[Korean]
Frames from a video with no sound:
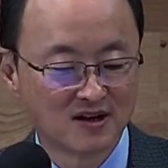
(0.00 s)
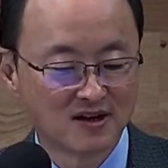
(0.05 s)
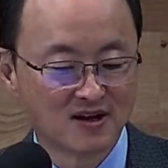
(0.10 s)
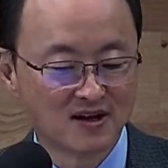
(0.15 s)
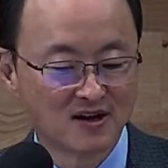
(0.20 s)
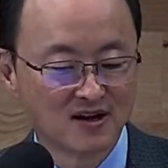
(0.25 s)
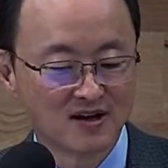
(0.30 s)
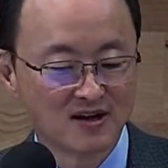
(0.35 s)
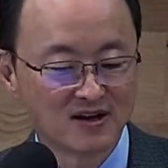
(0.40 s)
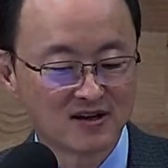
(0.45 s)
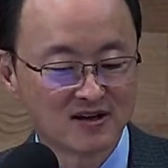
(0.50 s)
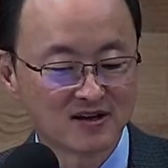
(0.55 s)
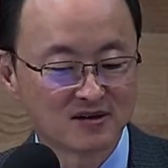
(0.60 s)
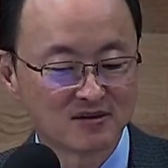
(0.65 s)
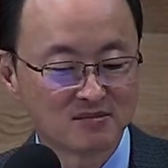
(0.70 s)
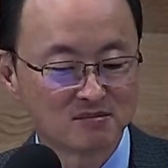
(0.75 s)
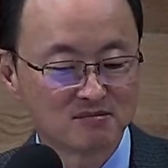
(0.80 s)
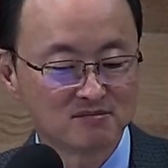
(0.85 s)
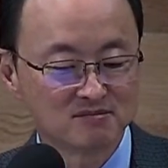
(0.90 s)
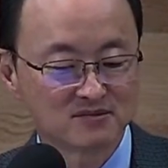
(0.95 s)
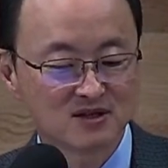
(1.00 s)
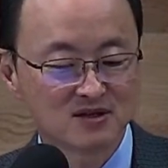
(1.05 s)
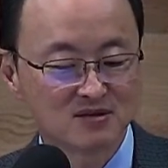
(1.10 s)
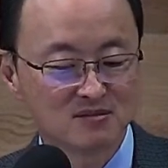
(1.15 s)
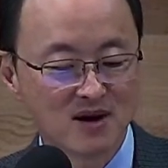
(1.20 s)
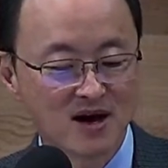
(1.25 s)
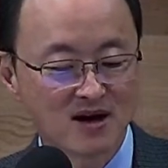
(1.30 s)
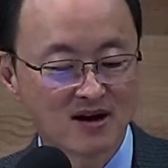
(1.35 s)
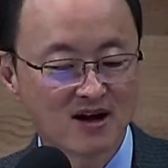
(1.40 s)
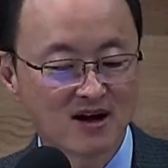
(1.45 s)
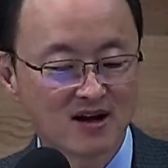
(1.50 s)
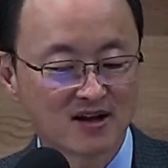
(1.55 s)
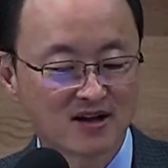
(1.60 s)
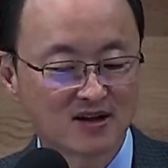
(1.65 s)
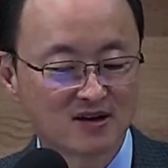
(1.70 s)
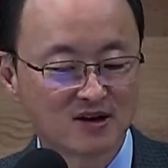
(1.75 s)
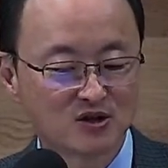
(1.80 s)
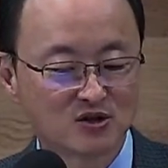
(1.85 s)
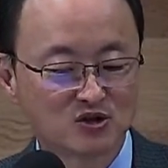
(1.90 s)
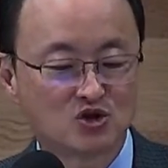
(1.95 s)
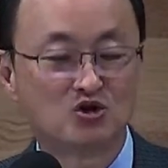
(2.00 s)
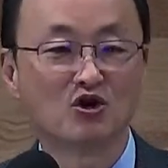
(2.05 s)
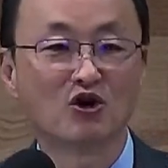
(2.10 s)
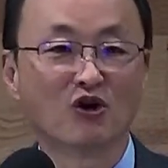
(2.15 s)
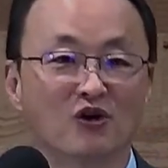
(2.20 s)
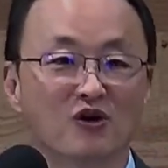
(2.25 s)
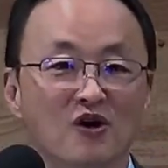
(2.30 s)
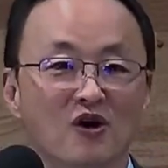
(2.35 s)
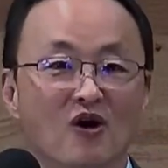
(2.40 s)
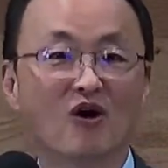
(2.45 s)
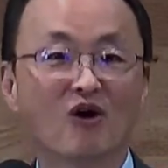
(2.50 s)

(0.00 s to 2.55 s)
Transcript: 어, 그 말하기를 주여,